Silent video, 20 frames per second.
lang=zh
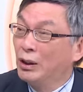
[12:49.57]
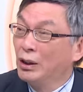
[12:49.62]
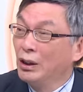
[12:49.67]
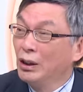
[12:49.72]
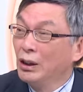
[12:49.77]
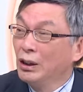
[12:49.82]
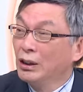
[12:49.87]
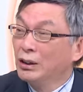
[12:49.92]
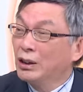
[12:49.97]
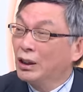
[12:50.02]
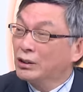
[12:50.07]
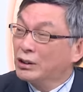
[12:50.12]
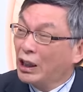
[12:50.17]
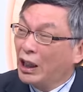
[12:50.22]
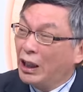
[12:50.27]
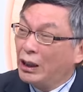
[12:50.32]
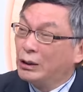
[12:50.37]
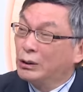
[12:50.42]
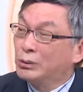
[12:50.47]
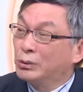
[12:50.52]
对，那
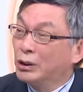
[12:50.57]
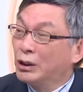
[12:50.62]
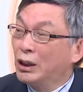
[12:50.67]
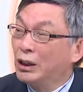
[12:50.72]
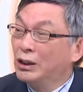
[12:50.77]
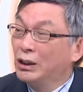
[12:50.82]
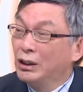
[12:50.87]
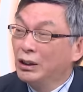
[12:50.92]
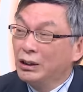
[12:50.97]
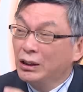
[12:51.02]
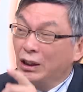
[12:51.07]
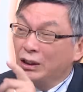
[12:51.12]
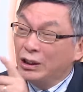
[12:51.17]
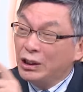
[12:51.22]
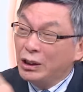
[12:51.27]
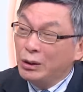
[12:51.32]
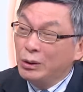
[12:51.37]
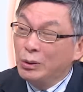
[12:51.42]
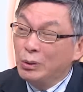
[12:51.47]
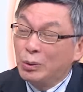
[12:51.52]
泰国了，那
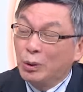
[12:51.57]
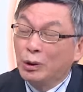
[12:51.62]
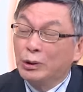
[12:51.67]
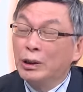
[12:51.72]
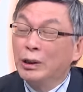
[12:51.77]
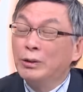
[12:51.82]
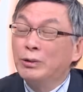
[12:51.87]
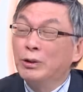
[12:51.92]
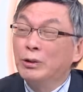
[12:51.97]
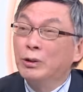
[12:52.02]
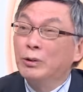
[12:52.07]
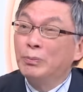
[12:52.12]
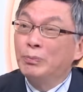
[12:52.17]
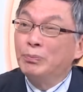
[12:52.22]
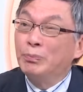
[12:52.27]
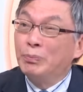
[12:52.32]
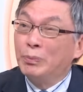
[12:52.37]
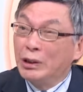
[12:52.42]
英国呢就。